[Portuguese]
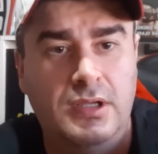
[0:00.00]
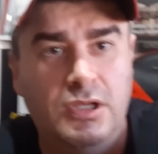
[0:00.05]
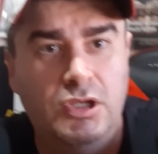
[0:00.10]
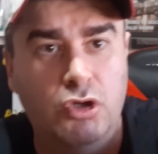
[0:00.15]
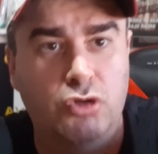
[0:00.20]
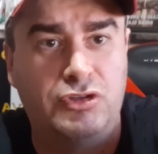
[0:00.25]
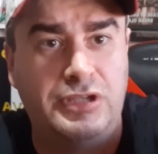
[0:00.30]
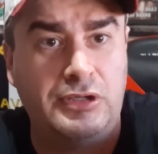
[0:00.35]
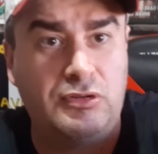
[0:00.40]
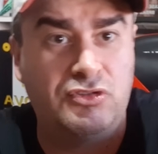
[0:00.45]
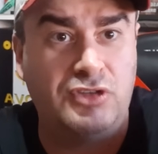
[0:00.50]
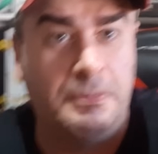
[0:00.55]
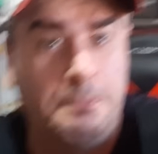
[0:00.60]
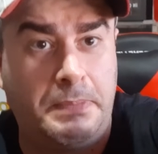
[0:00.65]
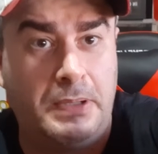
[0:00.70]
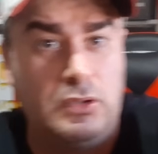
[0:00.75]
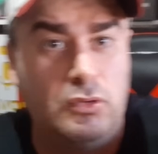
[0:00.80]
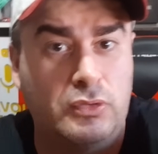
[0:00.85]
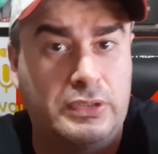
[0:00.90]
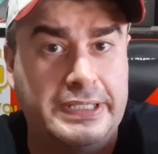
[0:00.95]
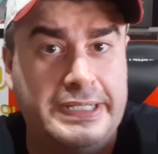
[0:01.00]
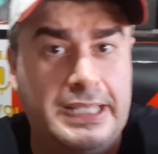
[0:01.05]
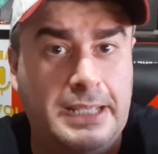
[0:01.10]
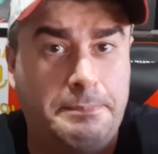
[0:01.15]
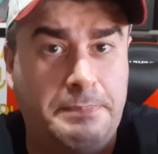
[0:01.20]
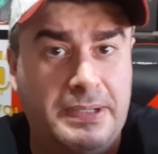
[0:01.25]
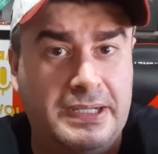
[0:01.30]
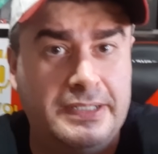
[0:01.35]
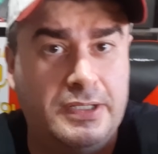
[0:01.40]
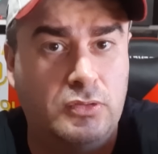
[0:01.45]
Eu sei que o São Paulo não queria
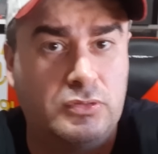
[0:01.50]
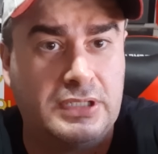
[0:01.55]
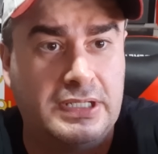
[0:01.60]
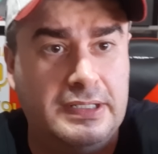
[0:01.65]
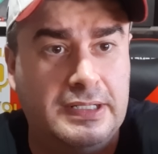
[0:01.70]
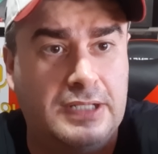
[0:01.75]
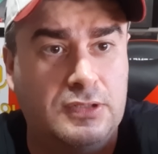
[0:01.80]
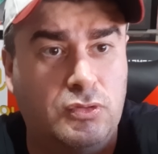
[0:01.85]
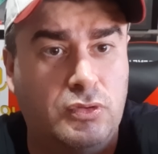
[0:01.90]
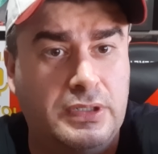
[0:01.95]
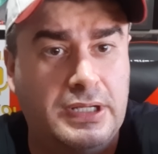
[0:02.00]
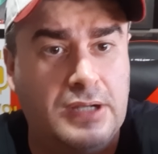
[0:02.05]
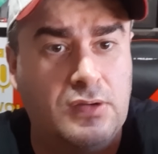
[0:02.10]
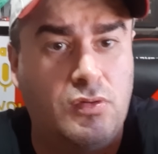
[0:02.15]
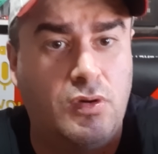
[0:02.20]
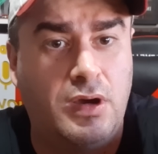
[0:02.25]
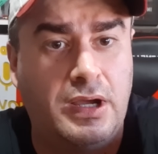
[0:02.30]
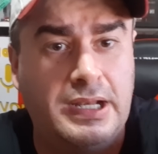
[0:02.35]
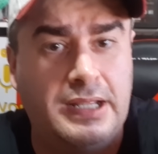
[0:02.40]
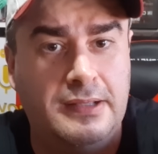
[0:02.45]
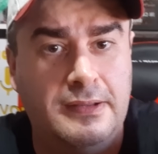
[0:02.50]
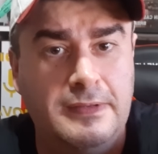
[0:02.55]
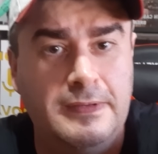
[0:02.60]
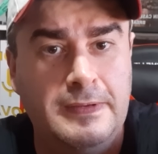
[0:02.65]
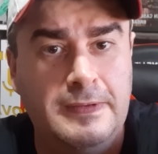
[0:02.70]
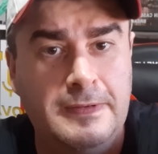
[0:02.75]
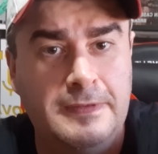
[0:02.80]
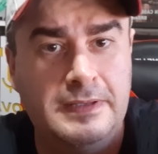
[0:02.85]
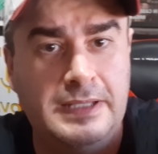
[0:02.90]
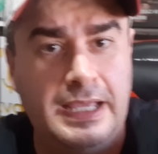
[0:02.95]
perder o treinador agora,
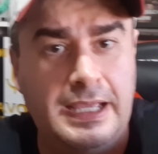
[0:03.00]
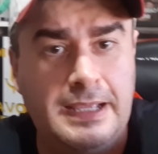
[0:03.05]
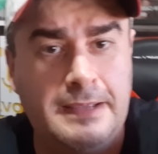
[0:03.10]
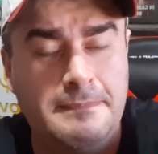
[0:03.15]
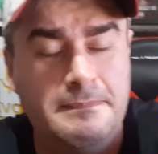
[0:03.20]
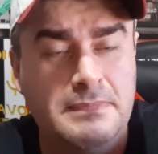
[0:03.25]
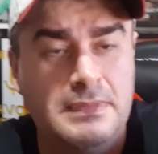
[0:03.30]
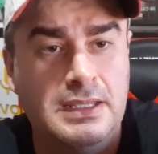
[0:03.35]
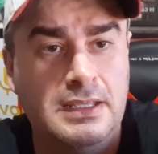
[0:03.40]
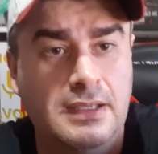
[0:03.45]
né?